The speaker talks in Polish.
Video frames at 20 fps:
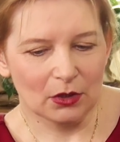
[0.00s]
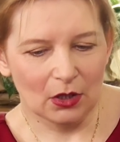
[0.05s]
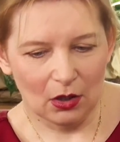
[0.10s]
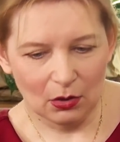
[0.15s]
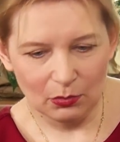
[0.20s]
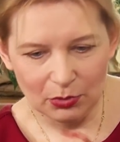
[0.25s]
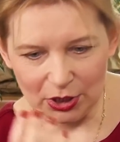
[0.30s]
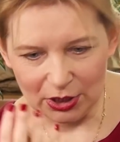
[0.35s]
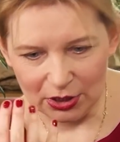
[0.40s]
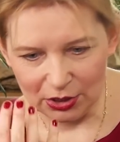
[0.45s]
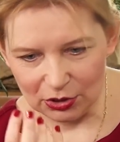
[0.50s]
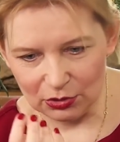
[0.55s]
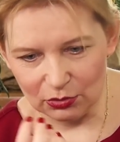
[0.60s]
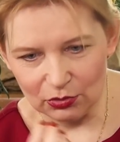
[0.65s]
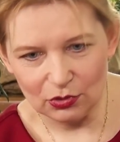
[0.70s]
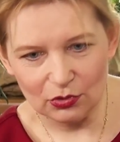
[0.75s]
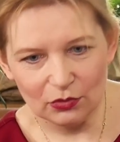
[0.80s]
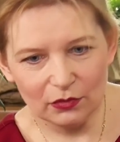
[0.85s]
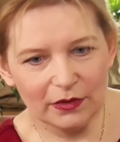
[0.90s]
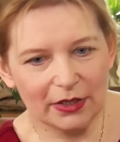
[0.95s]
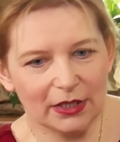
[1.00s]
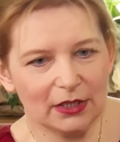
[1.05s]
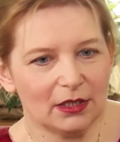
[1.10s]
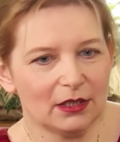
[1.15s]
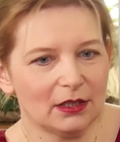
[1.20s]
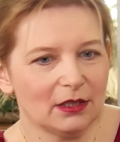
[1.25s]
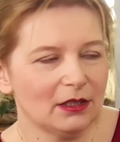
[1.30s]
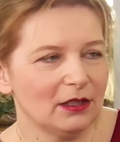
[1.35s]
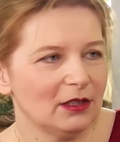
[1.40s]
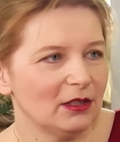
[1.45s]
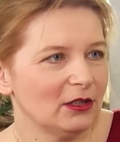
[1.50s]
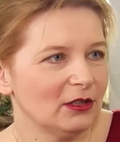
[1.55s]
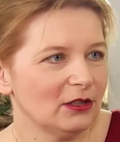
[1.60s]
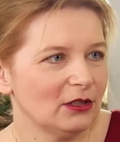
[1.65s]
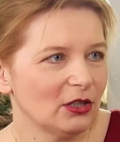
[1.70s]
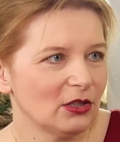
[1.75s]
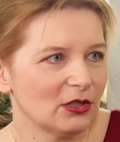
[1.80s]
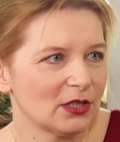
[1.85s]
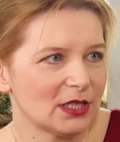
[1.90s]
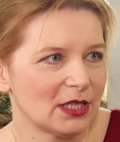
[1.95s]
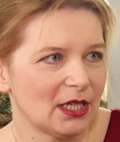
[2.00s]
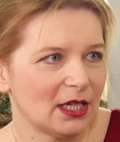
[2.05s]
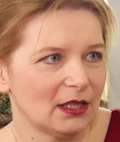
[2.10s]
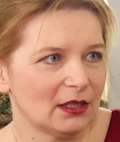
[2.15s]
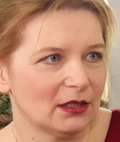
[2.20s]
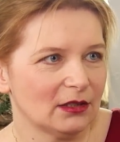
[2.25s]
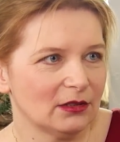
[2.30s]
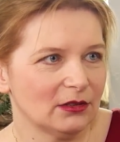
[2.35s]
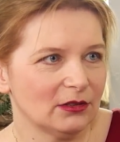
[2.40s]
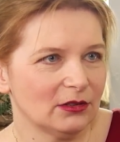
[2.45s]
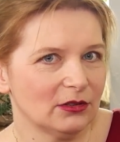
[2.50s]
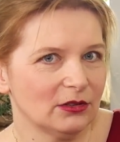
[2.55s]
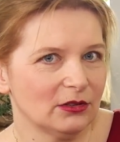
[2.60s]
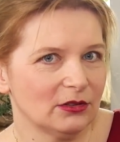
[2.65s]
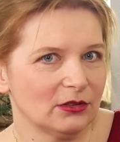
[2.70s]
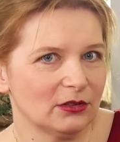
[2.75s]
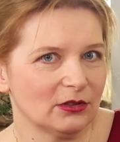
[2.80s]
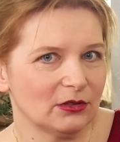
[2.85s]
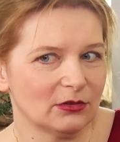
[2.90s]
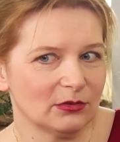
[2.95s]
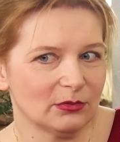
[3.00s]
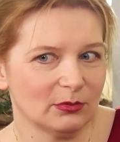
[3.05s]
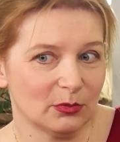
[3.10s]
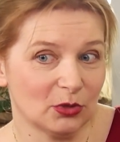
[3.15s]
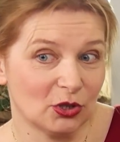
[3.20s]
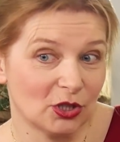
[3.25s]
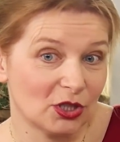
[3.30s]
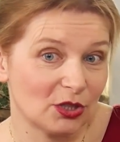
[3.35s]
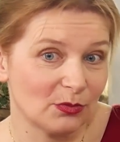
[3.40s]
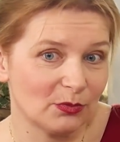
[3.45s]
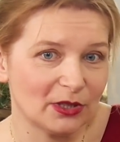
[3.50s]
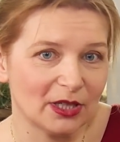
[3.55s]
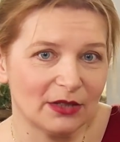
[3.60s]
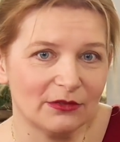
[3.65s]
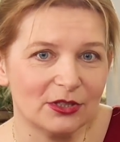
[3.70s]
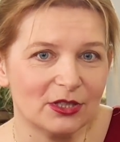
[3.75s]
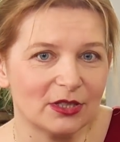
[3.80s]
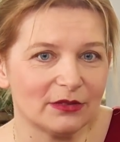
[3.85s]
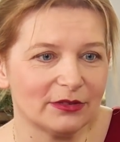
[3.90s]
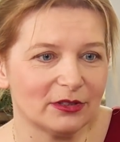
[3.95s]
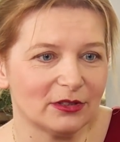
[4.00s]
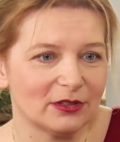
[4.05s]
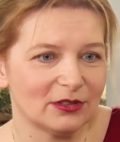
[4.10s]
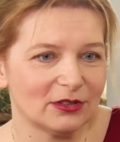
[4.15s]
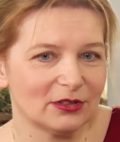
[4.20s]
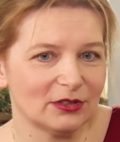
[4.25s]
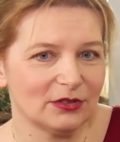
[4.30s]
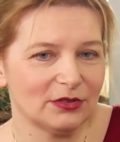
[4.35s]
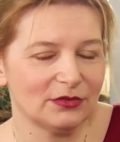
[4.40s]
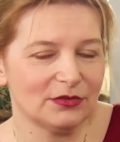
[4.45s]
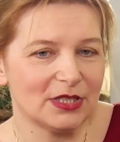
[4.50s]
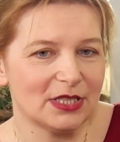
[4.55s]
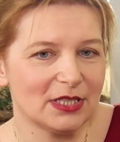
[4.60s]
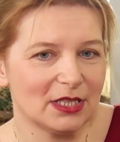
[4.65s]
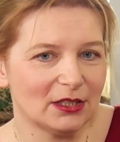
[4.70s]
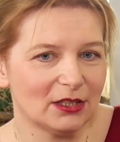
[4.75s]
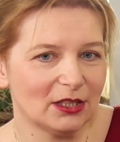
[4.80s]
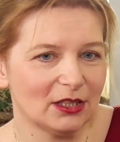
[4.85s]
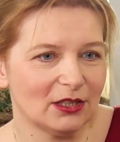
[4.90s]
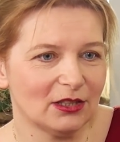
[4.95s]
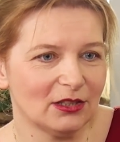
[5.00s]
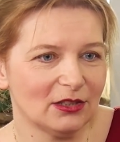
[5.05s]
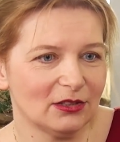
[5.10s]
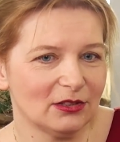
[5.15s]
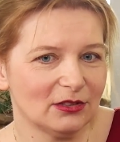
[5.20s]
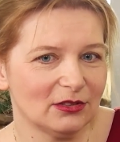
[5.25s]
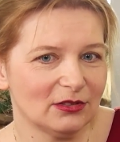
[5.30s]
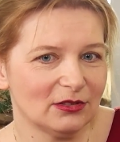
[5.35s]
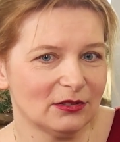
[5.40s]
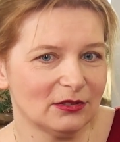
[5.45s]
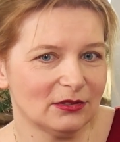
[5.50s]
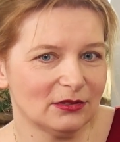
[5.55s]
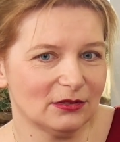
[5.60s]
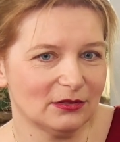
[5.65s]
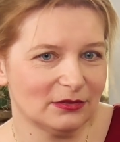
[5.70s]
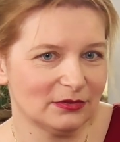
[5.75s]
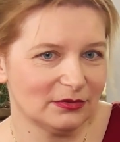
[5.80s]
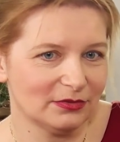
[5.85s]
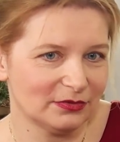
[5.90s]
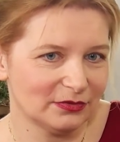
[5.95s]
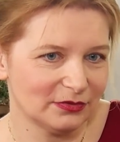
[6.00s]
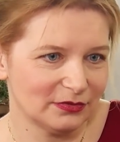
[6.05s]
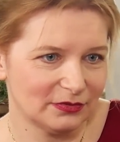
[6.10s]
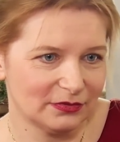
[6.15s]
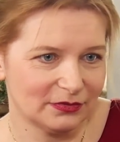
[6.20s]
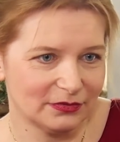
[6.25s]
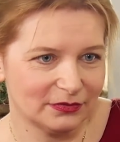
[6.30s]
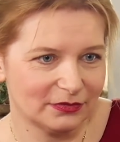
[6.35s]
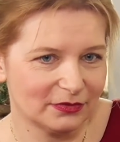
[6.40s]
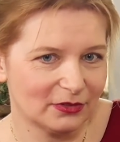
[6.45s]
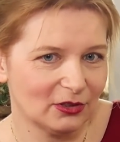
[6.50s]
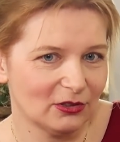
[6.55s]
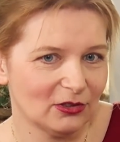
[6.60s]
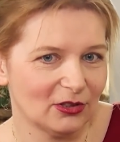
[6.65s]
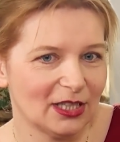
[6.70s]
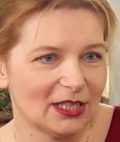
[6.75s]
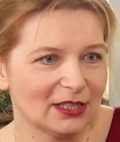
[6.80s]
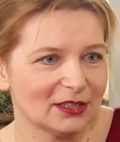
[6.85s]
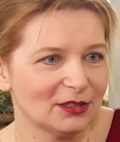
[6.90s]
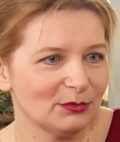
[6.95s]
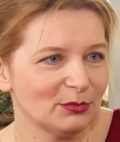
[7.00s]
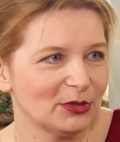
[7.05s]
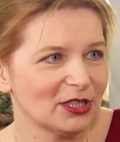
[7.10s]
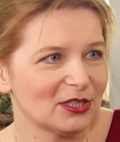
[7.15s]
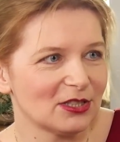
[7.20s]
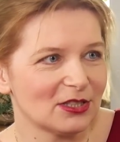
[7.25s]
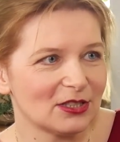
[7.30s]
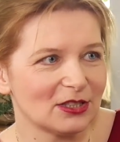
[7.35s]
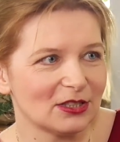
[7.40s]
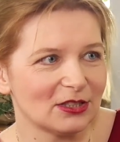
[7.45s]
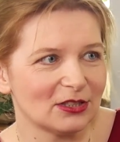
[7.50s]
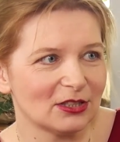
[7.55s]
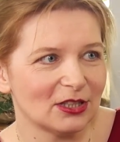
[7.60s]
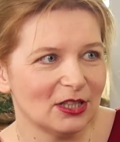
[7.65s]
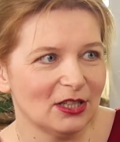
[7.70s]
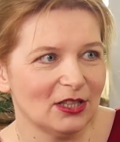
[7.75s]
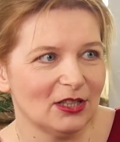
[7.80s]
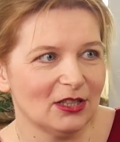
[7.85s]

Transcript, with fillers: obrzęk śluzówek nosa, to może się pojawić nawet widzenie w kolorach niebieskich.